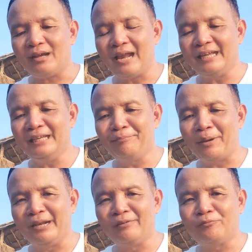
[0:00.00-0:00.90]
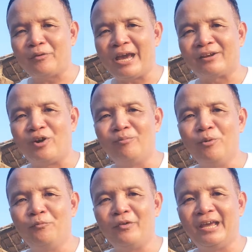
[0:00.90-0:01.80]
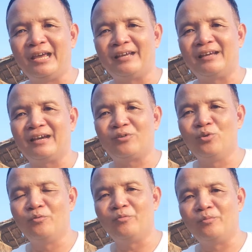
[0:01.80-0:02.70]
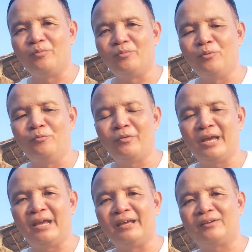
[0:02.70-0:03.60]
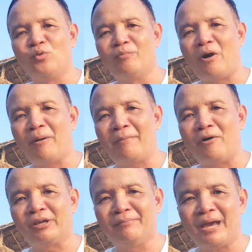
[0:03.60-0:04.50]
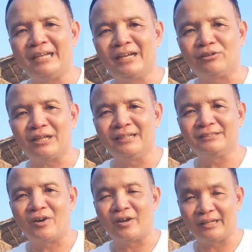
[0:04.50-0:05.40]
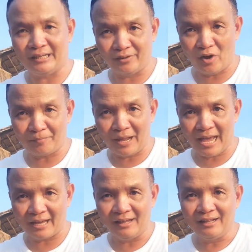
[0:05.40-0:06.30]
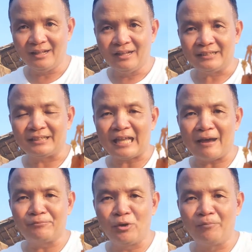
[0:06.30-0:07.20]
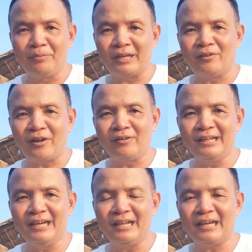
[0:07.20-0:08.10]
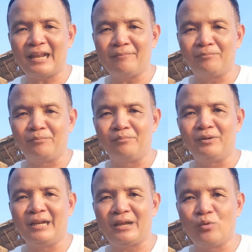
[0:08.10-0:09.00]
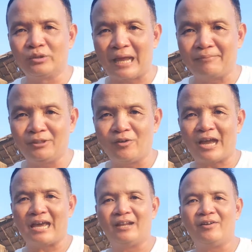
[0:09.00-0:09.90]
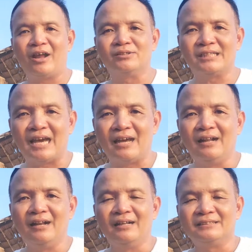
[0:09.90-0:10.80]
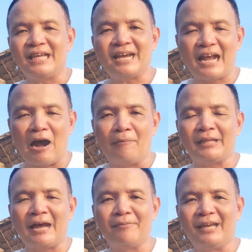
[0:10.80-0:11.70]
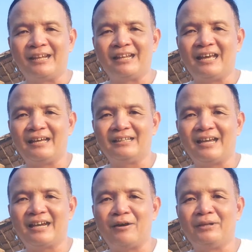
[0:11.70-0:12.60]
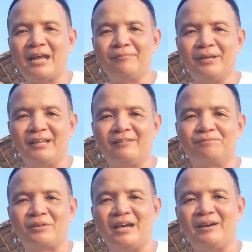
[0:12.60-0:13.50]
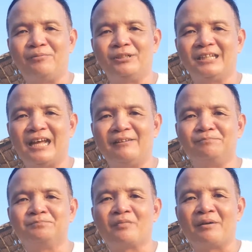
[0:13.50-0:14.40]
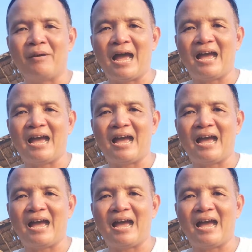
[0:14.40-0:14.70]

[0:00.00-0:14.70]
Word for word: ใครที่เป็นแฟนของบุฟเฟ่กุ้งบุฟเฟ่ กุ้งเผาปลาเผากินไม่อั้นที่เขาจะนรีสอร์ทในรอบหน้า ติดตามชมเพจของเราเรื่อยๆ นะครับเมื่อได้กุ้งตามที่ต้องการ แล้วเราจะแจ้งข่าวไปทางเพจนะฮะแจ้งข่าวไปทางเพจอ่าเพราะฉะนั้นมา